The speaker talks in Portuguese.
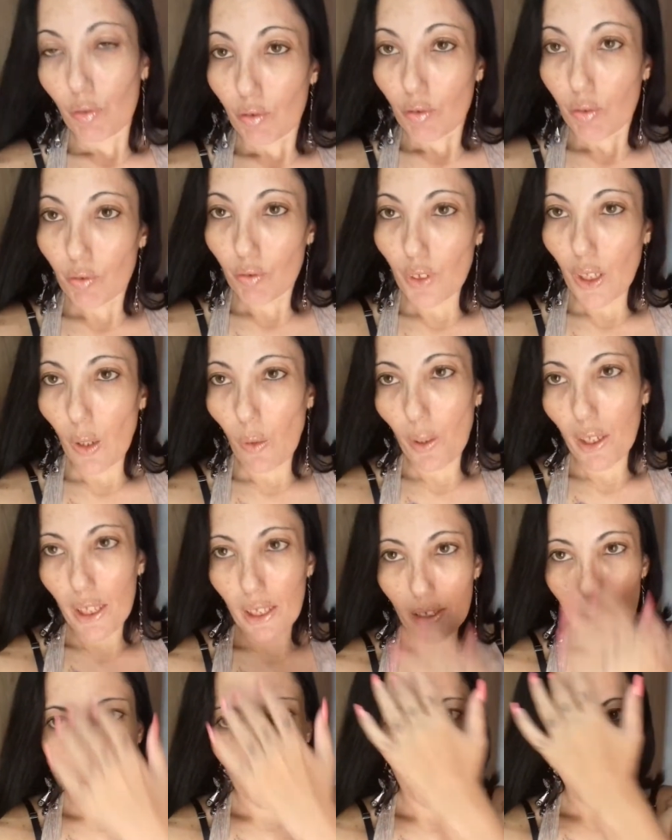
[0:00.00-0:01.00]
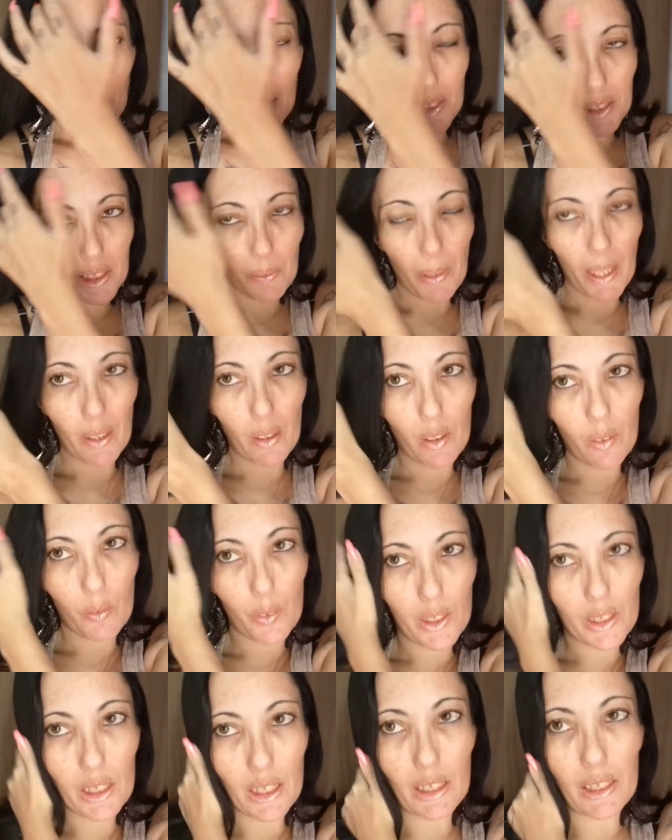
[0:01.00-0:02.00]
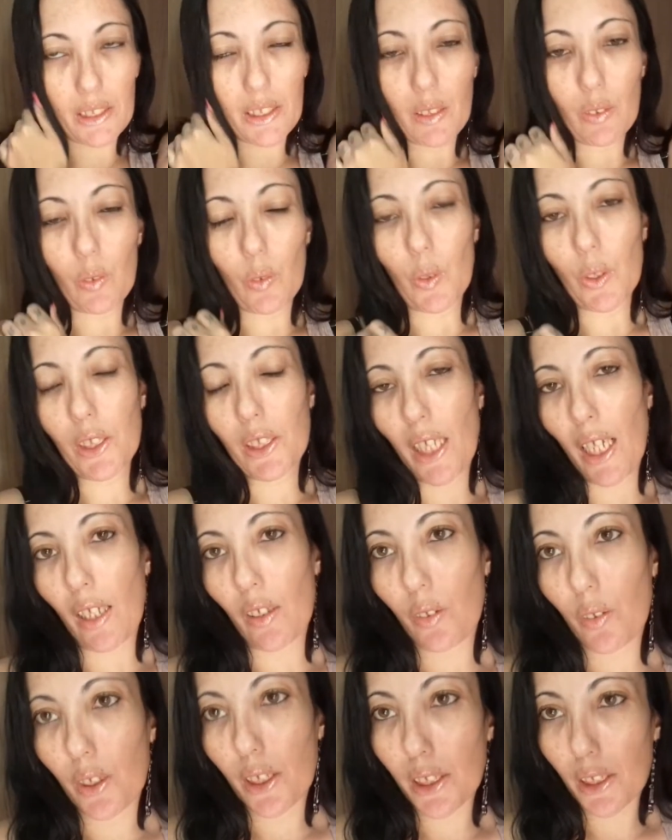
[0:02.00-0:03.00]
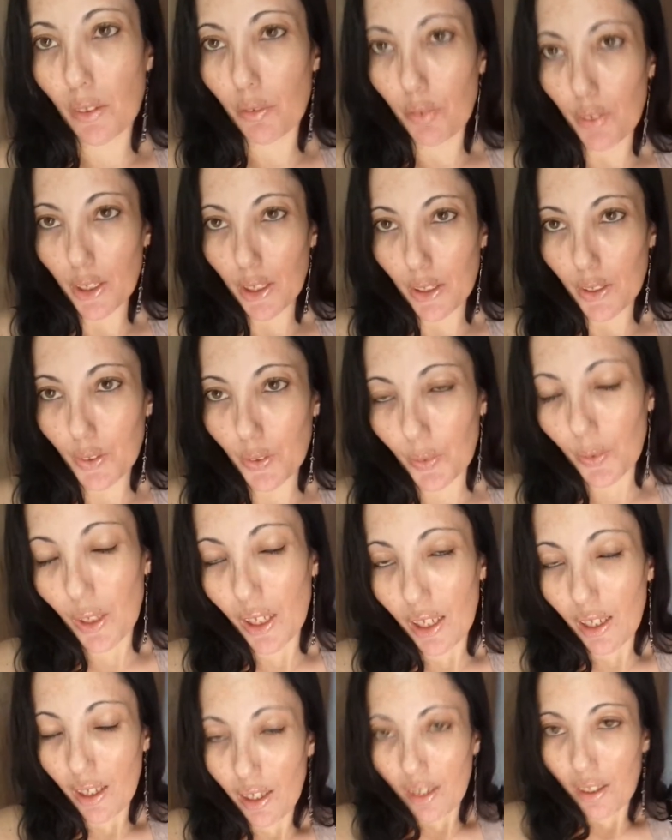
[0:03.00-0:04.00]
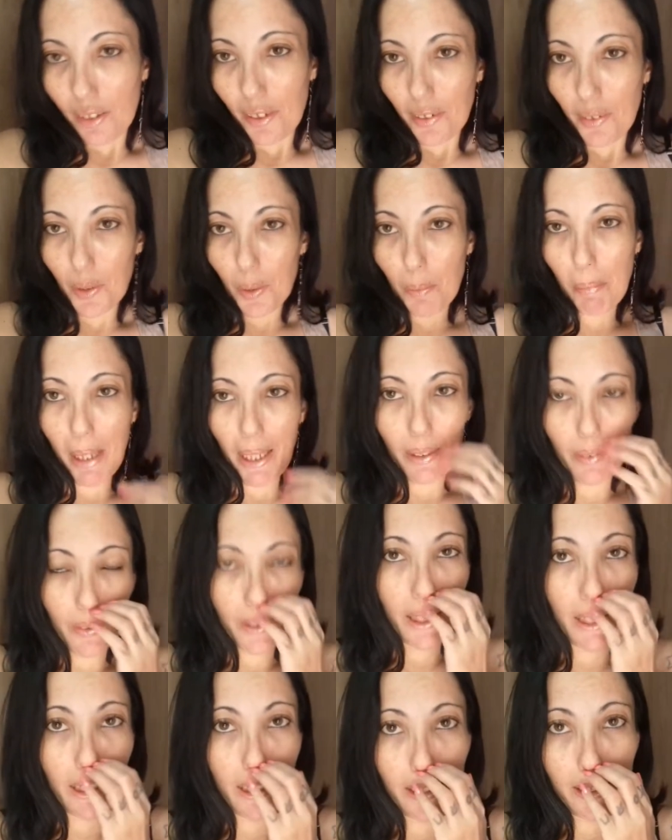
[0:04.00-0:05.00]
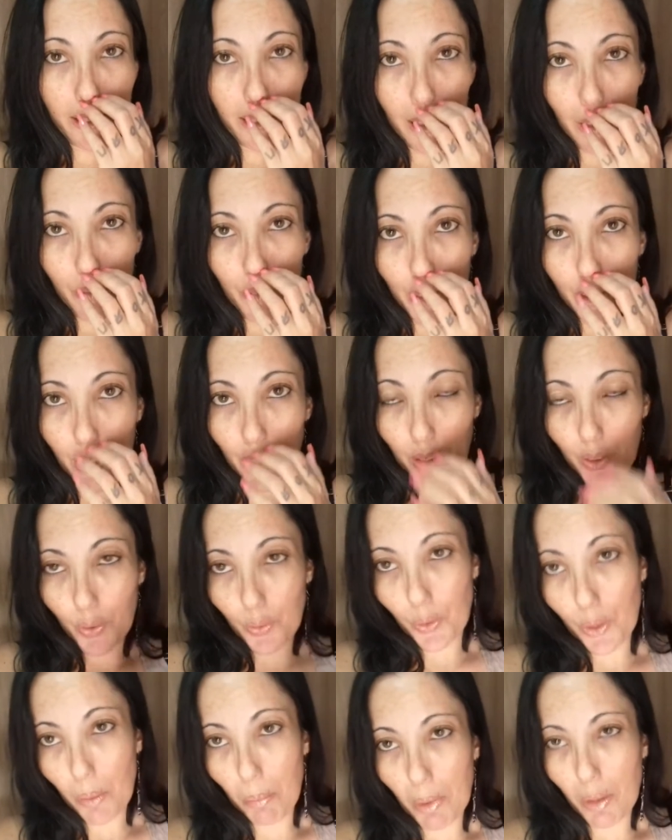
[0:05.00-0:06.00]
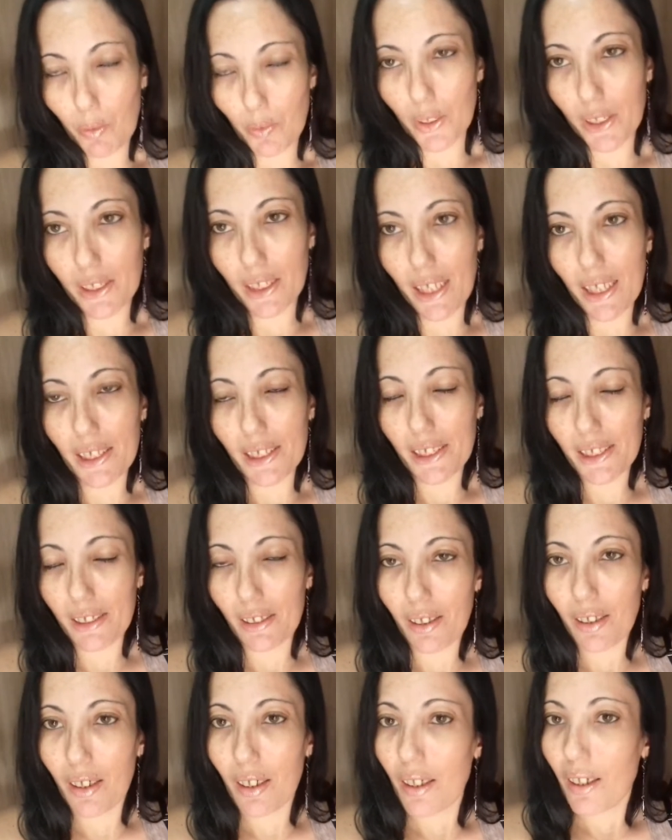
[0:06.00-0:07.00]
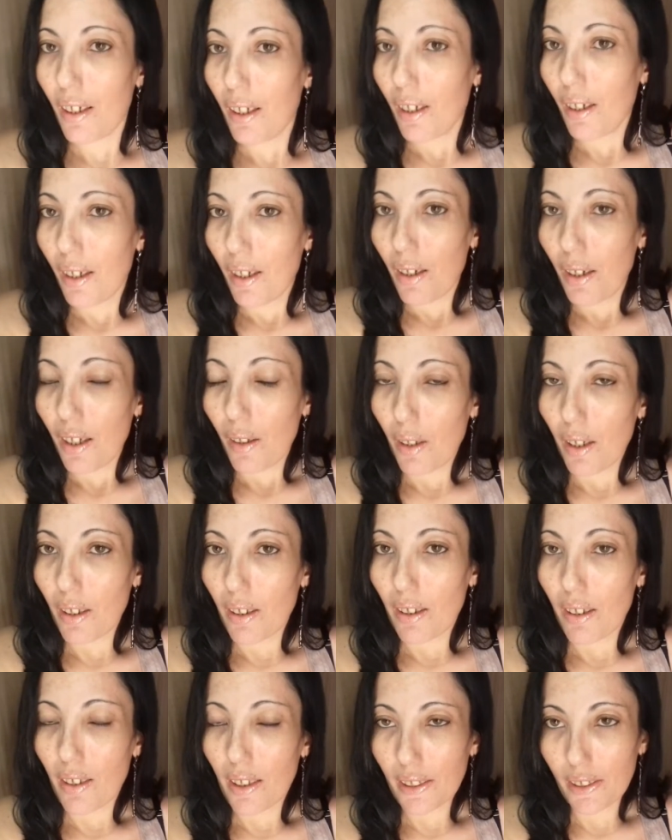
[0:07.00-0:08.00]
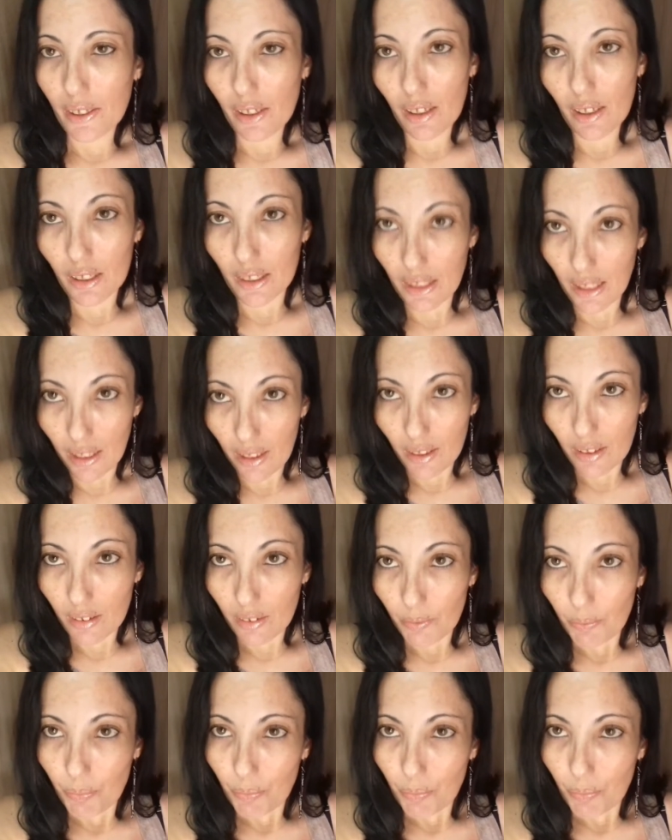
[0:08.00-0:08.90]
Então é isso, gente. Espero que vocês tenham gostado desse vídeo. Espero que sirva de ajuda pra vocês uh, essa resenha.